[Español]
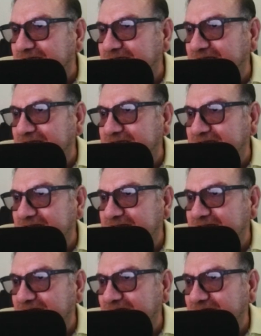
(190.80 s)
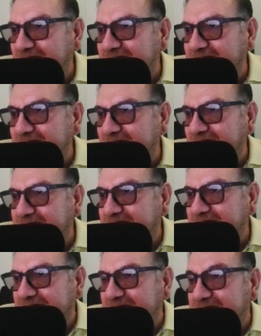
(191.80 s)
De 30 a
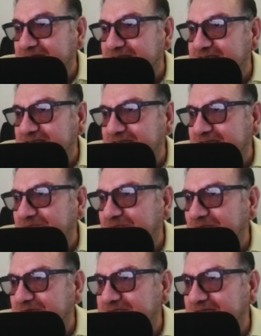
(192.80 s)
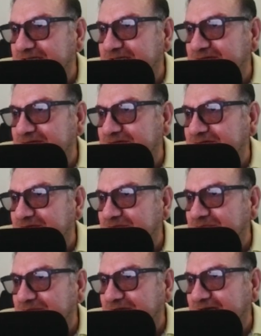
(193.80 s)
44 años, 60%
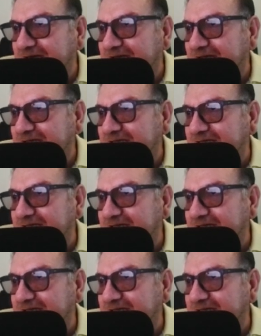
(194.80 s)
para